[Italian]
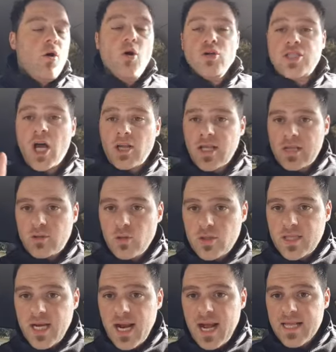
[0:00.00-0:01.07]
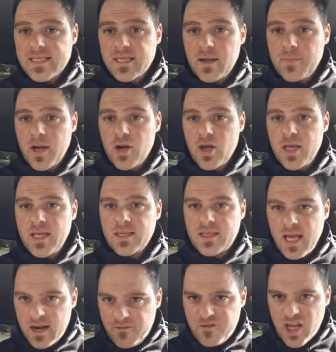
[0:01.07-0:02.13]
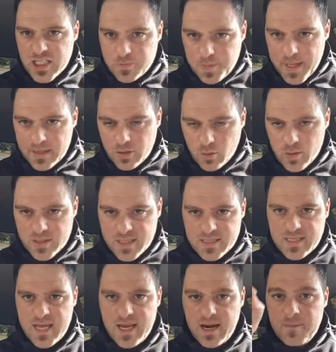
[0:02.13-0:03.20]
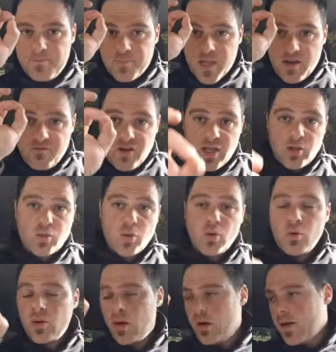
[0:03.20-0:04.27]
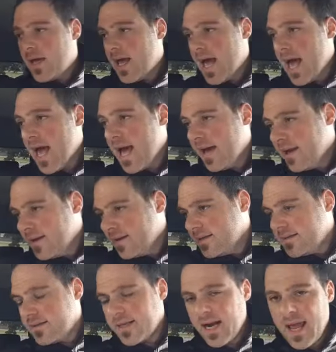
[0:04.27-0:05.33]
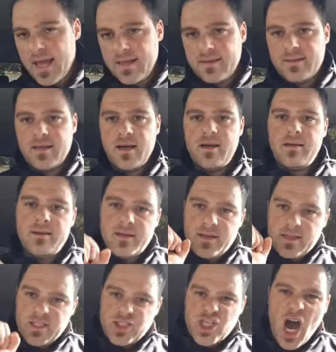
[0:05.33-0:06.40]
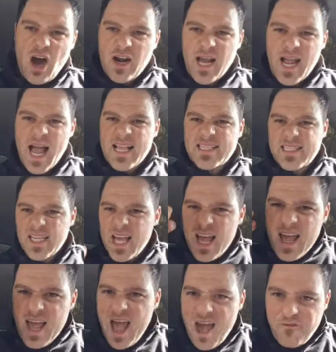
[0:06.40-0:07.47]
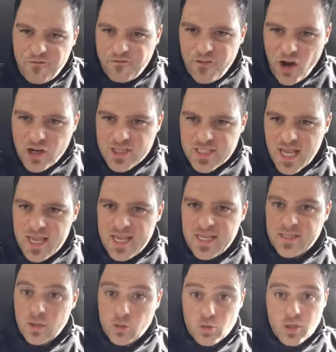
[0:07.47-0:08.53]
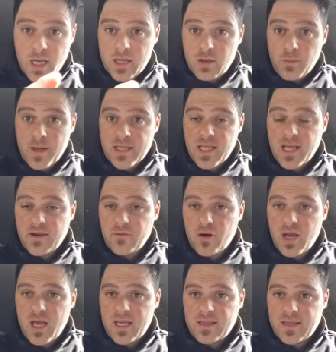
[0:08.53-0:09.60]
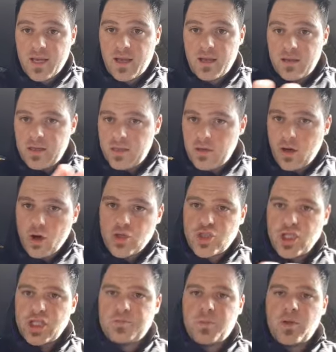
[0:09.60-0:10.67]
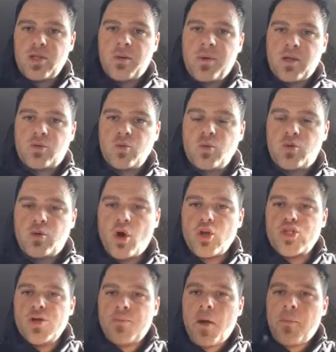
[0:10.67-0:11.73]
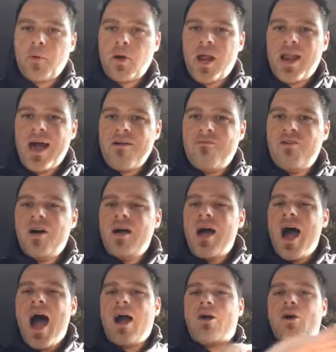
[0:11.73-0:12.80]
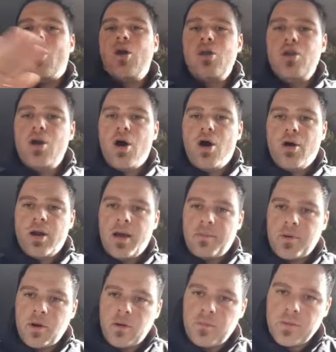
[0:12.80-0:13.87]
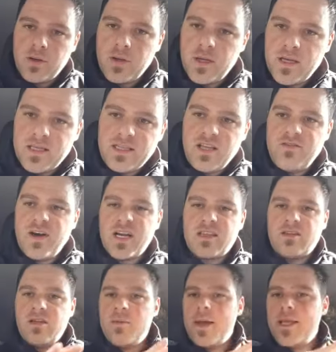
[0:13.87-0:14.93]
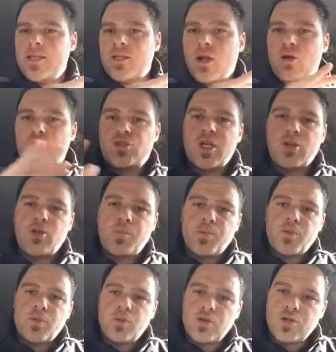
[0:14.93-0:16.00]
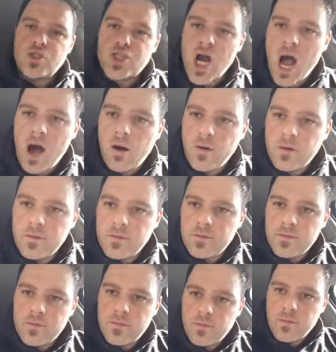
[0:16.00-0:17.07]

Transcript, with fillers: Un saluto a tutti ragazzi da Mario Inter, vi aspetto questa sera 21 e 30. Ciao ragazzi e forza Inter, tutte le domande che volete. Eh. Oggi rispondiamo a tutti, oggi proprio una live a cogliona proprio. Divertimento allo stato puro. Ciao!